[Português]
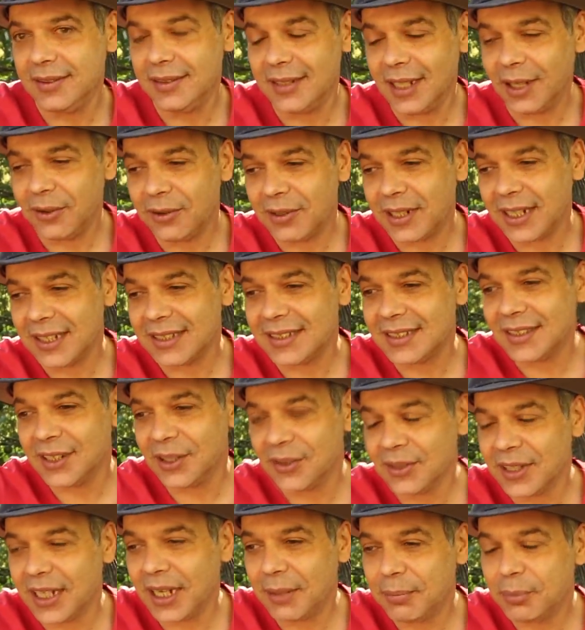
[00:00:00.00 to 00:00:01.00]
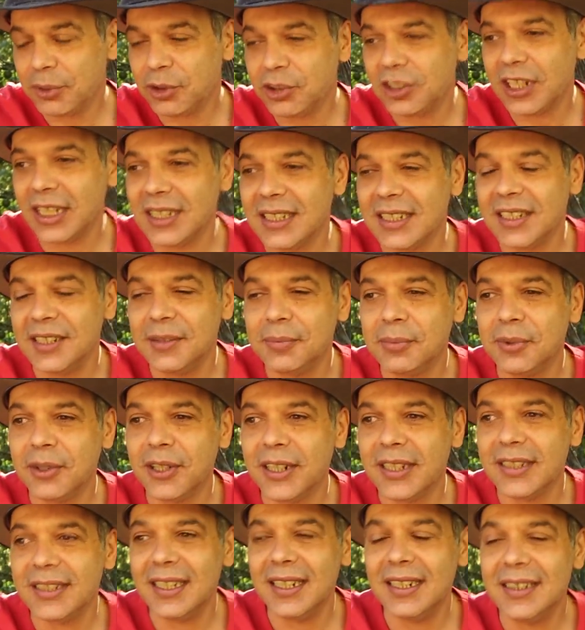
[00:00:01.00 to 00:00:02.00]
na ocasião da buchada de
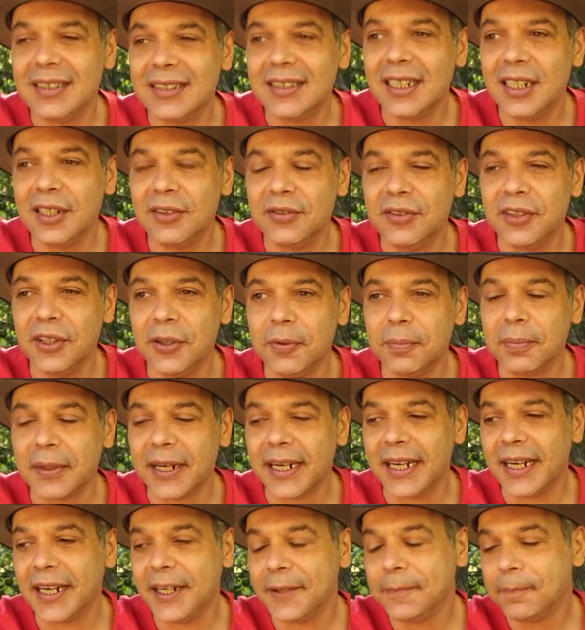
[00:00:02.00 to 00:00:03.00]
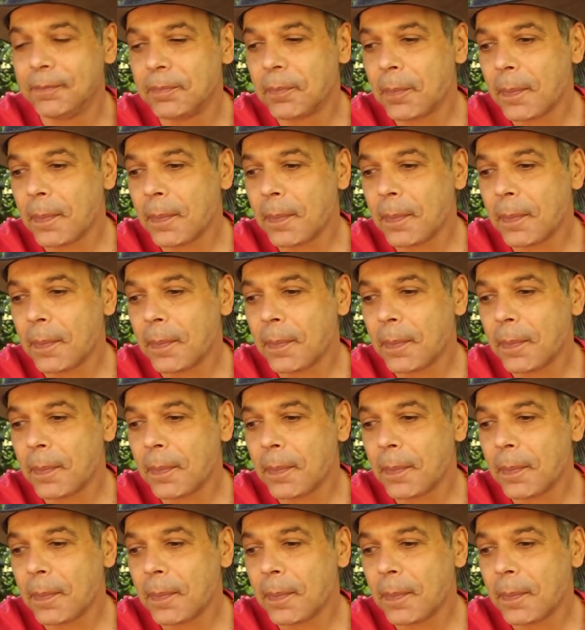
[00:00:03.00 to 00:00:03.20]
bode, ele serviu para